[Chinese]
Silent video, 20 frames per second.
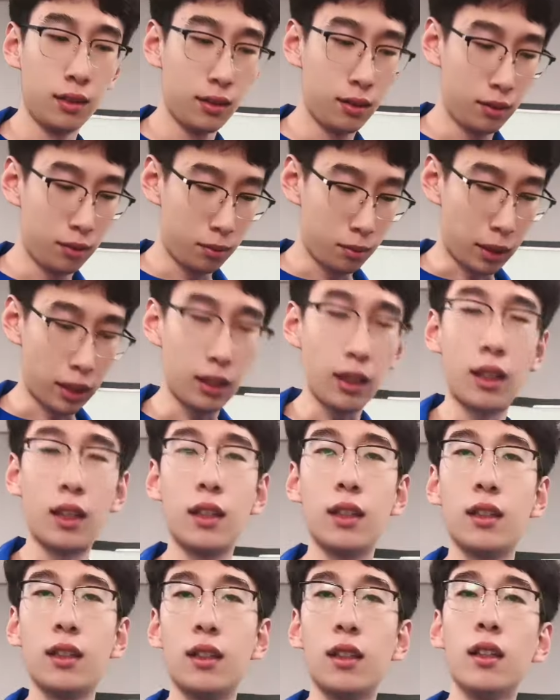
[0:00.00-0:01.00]
个，没事儿，
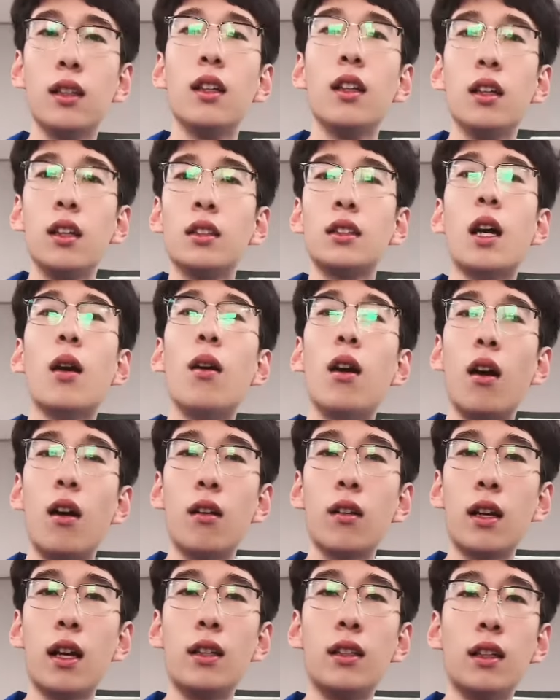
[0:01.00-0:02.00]
下午好
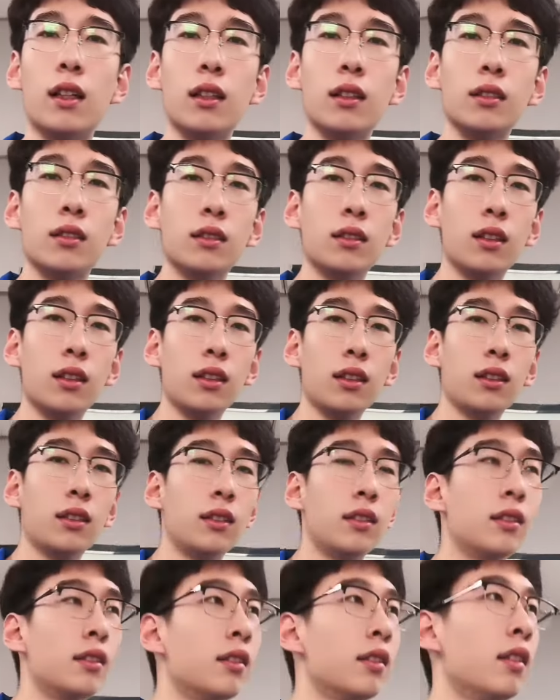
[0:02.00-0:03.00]
好跟着。啊，
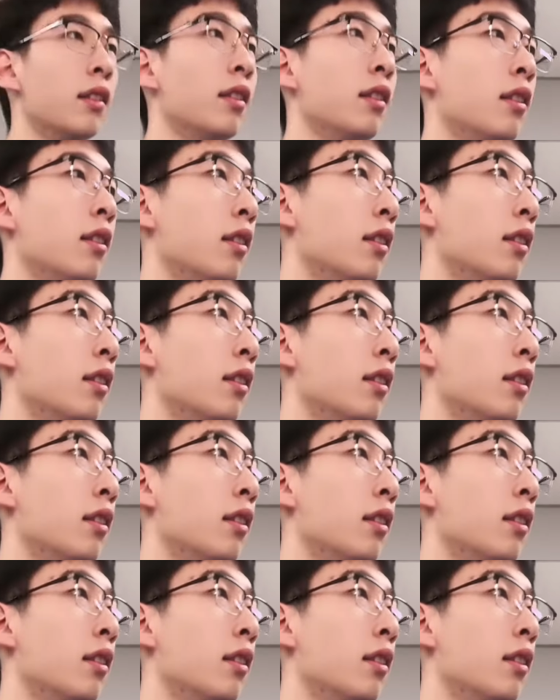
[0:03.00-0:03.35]
哎哎。